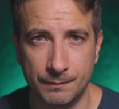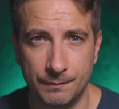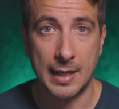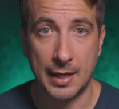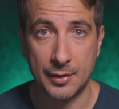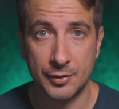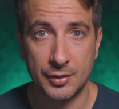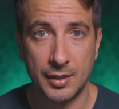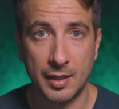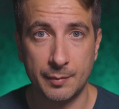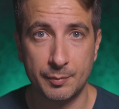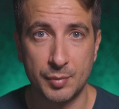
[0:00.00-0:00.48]

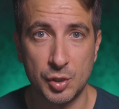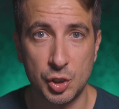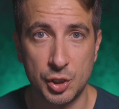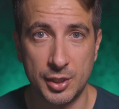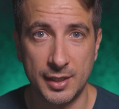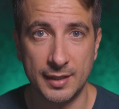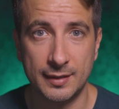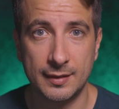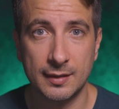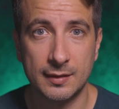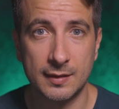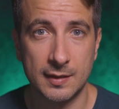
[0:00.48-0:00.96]
Canon hat
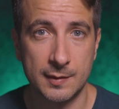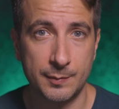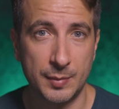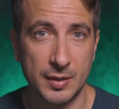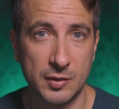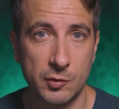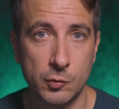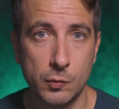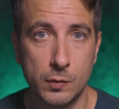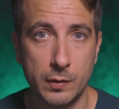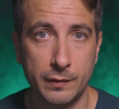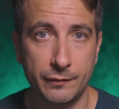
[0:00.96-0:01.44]
bestätigt, dass bei
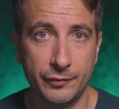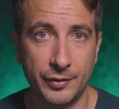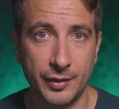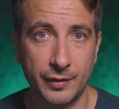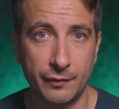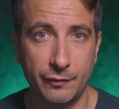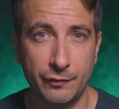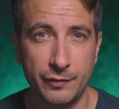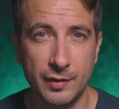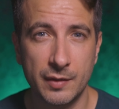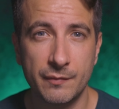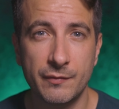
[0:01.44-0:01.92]

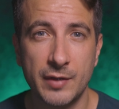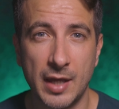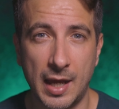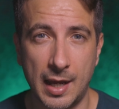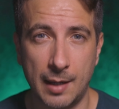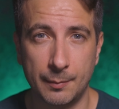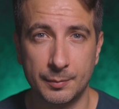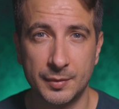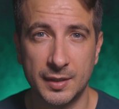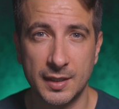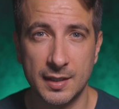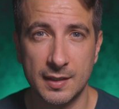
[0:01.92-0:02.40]
zukünftigen
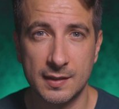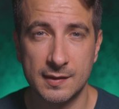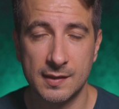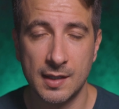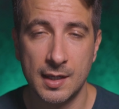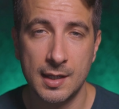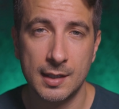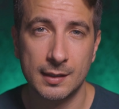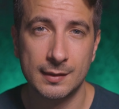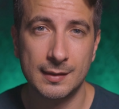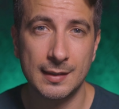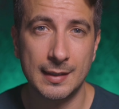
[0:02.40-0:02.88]
Firmware-Updates
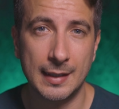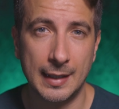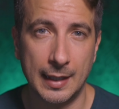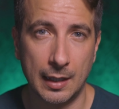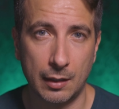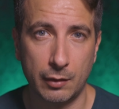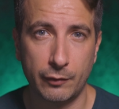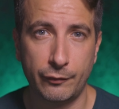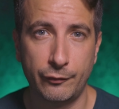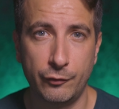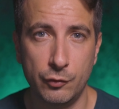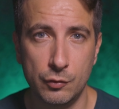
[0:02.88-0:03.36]
die
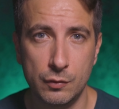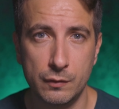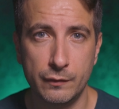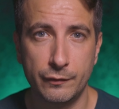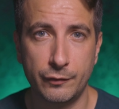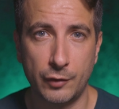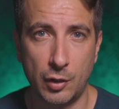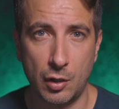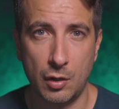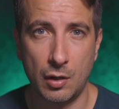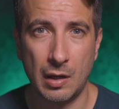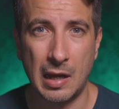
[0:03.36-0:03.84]

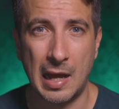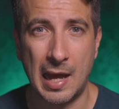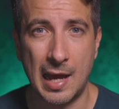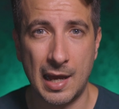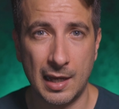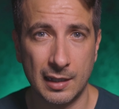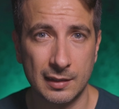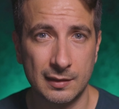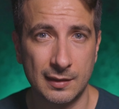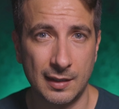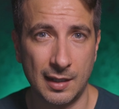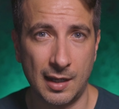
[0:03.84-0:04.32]
R5 auch
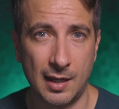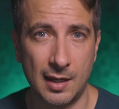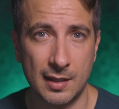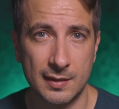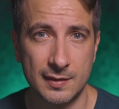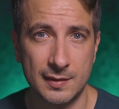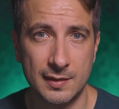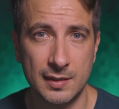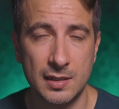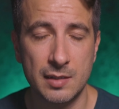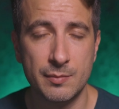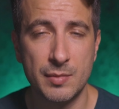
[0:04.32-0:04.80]
8K
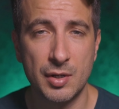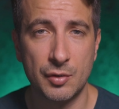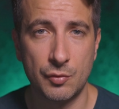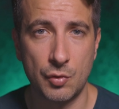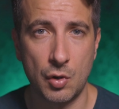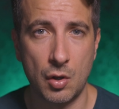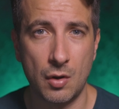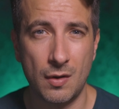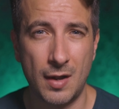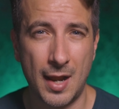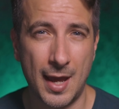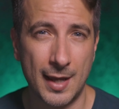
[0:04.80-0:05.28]
Cinema
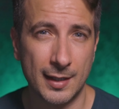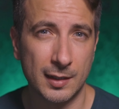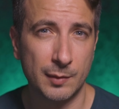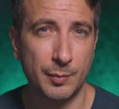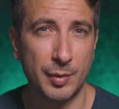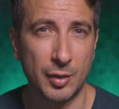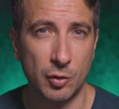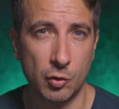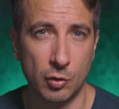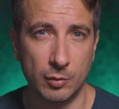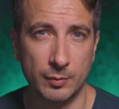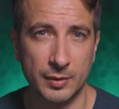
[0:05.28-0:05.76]
Raw Lite
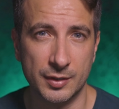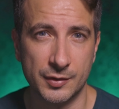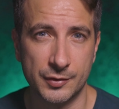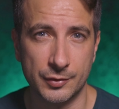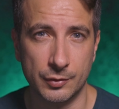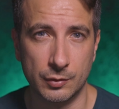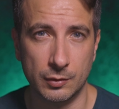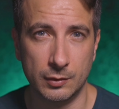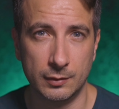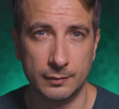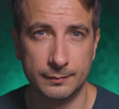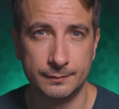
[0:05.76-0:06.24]
bekommen
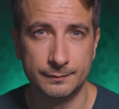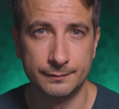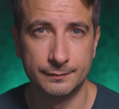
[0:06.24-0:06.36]
soll.